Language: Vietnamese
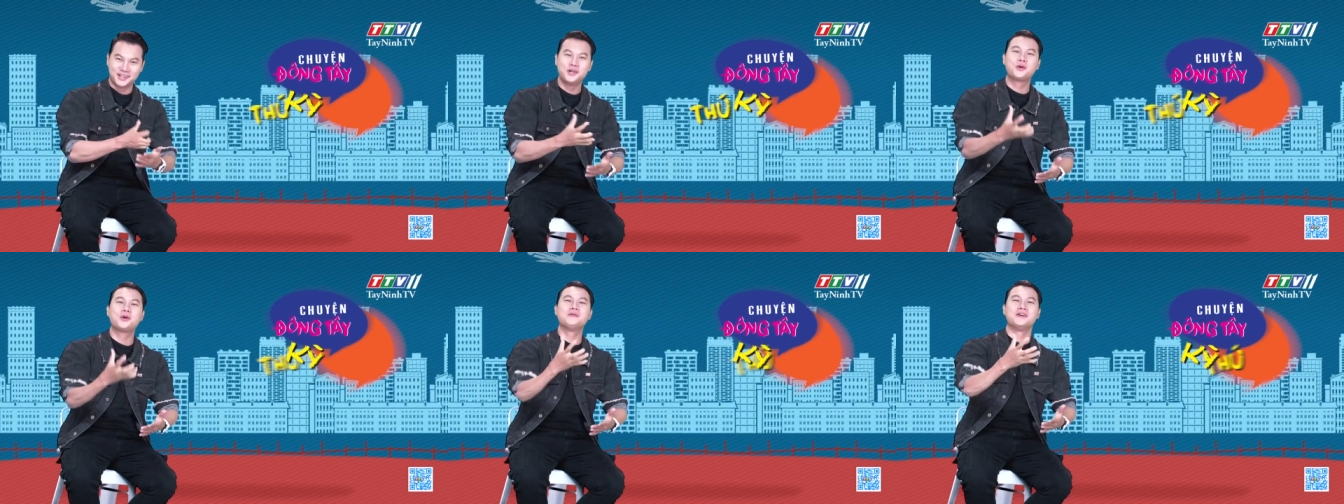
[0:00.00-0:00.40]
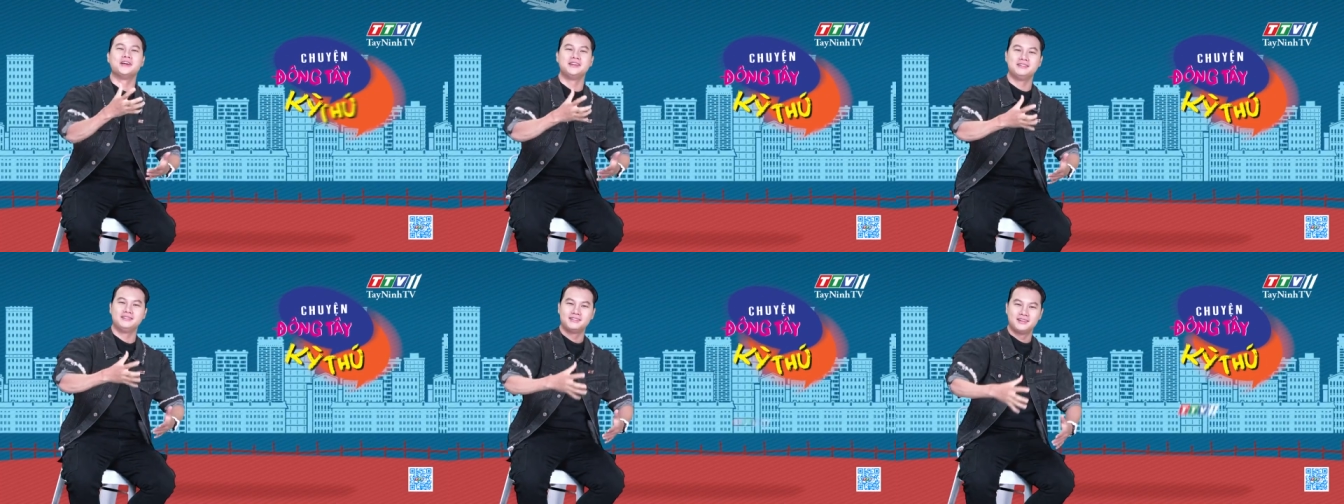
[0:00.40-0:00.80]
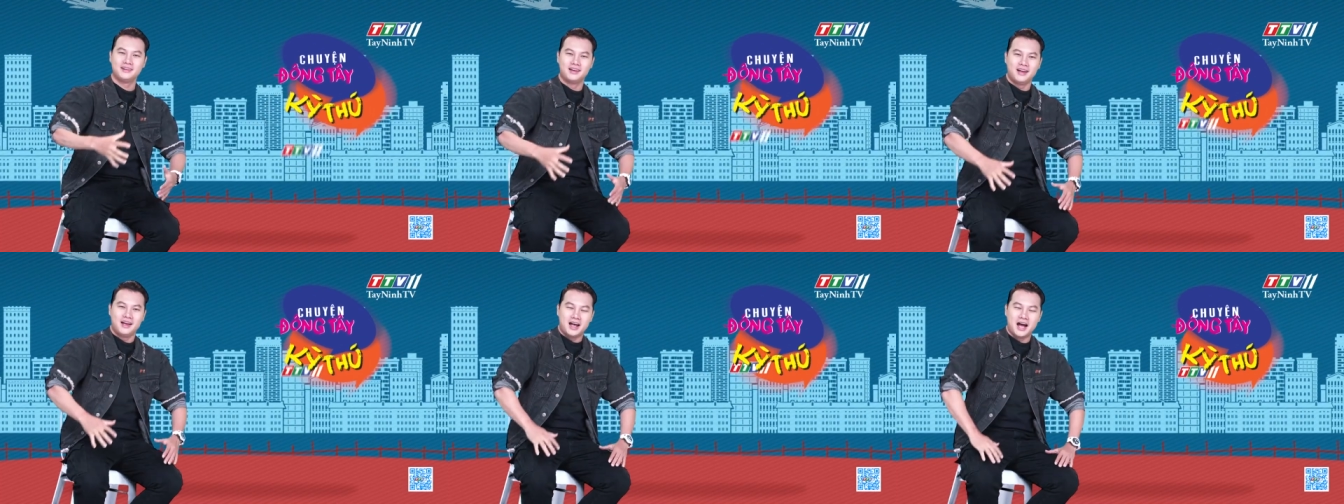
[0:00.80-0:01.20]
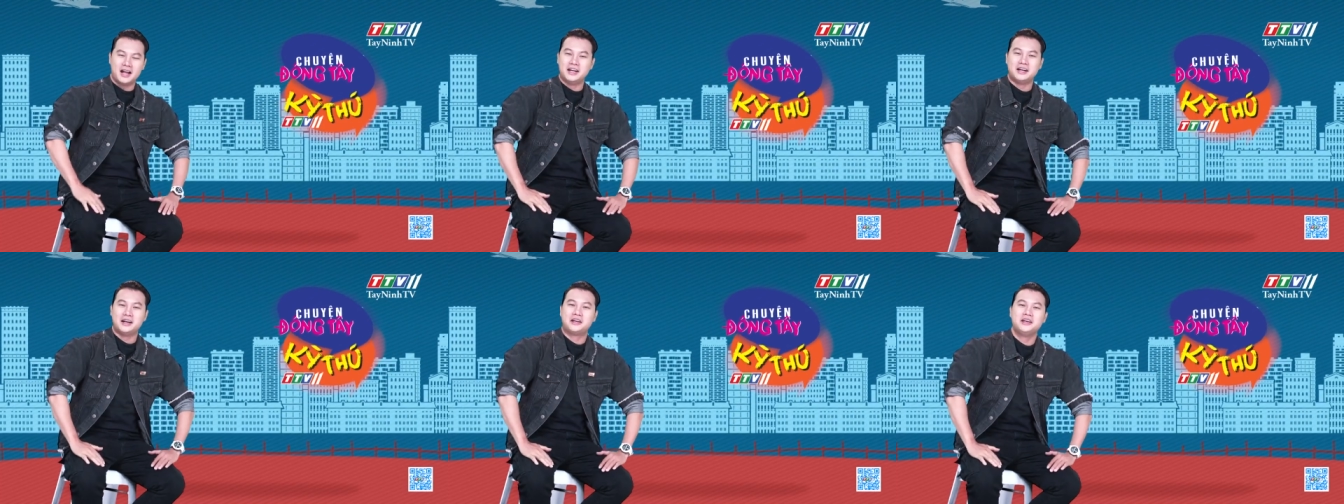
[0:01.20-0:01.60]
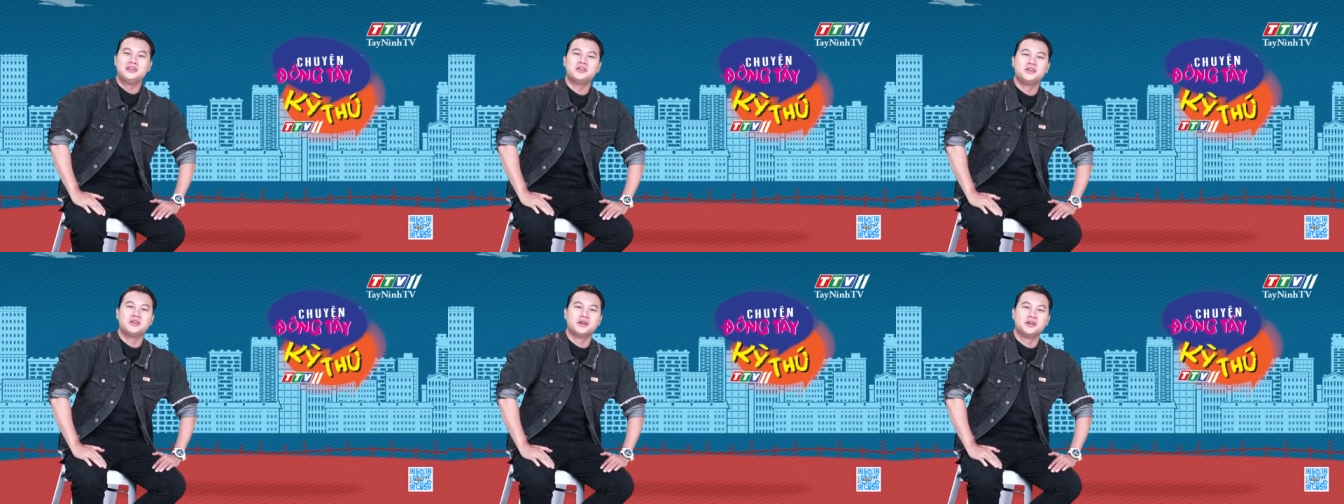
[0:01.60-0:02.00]
Thưa quý vị, anh ấy đã khiến
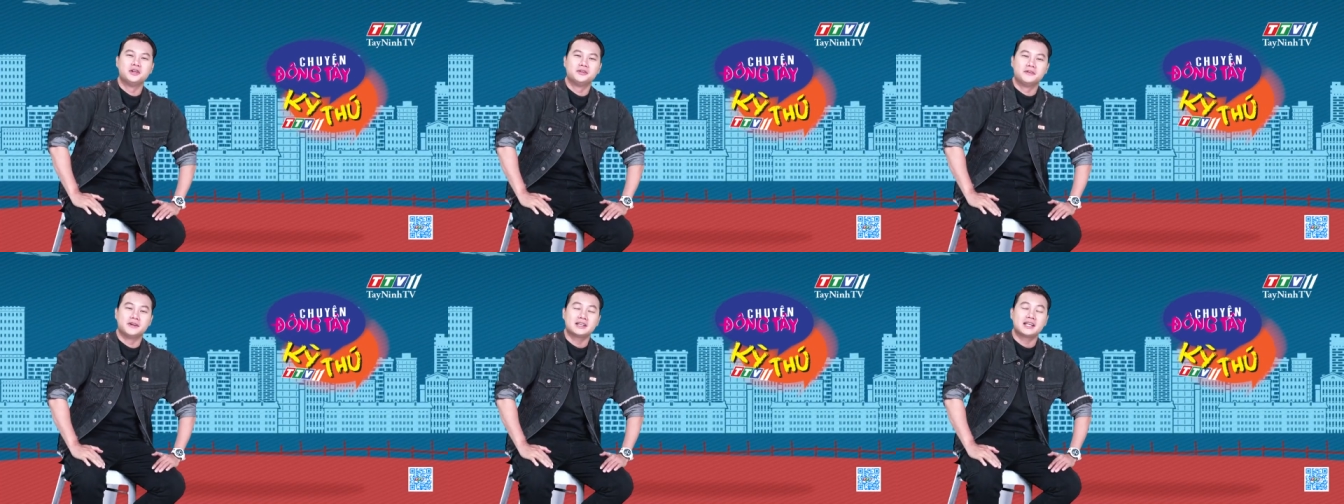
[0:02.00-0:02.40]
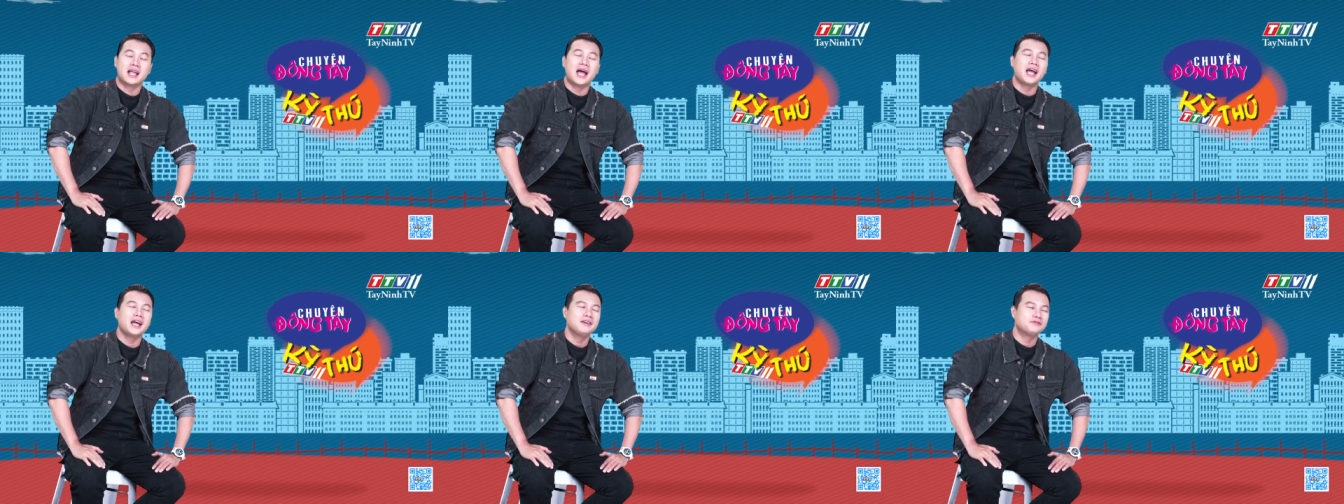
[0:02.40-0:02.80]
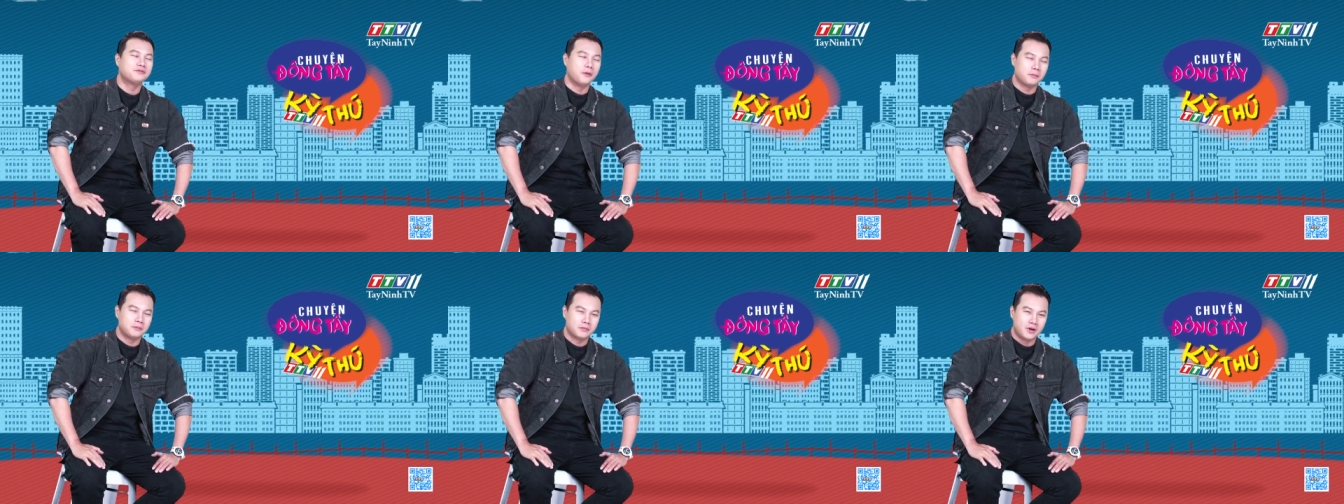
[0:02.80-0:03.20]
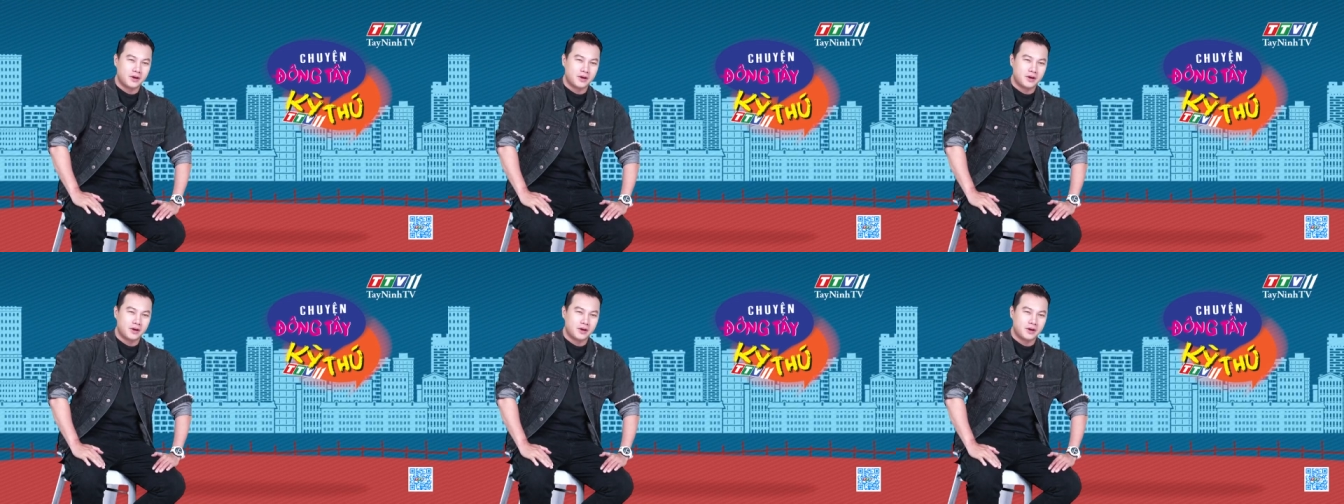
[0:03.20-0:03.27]
cho nhiều người phải thán phục